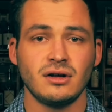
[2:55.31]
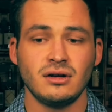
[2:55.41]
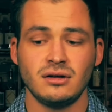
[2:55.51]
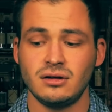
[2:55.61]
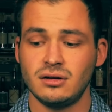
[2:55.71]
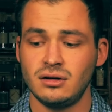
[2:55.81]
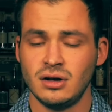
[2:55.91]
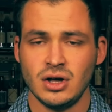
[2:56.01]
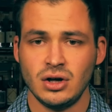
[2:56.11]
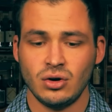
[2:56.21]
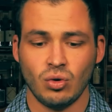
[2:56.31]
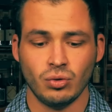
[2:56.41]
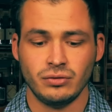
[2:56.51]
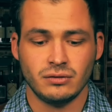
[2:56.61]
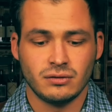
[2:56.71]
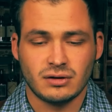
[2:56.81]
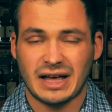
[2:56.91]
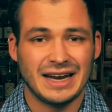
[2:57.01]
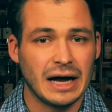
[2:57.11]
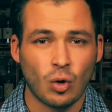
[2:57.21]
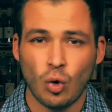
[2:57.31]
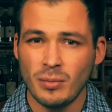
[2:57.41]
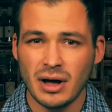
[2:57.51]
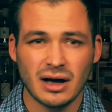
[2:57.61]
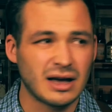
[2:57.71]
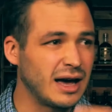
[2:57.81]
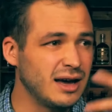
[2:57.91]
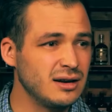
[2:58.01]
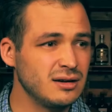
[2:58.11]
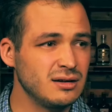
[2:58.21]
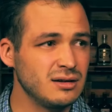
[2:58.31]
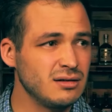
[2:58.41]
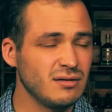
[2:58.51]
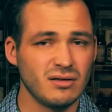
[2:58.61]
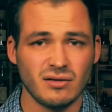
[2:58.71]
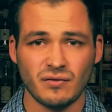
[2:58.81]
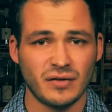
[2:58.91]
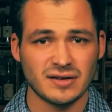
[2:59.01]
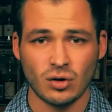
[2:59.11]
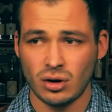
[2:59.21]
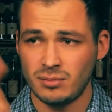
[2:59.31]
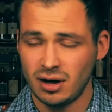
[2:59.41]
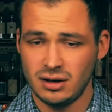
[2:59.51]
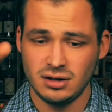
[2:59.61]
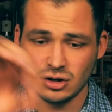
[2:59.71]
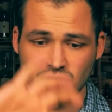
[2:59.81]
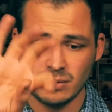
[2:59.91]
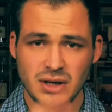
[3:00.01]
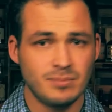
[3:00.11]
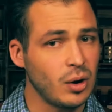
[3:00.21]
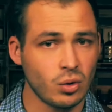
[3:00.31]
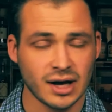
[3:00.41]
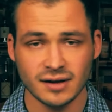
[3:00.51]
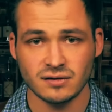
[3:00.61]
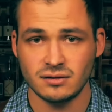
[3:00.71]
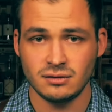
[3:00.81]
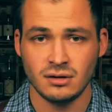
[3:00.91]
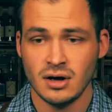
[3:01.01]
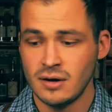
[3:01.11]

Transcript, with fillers: Äh, und kein Aroma, kein was auch immer hier Chemiebaukasten.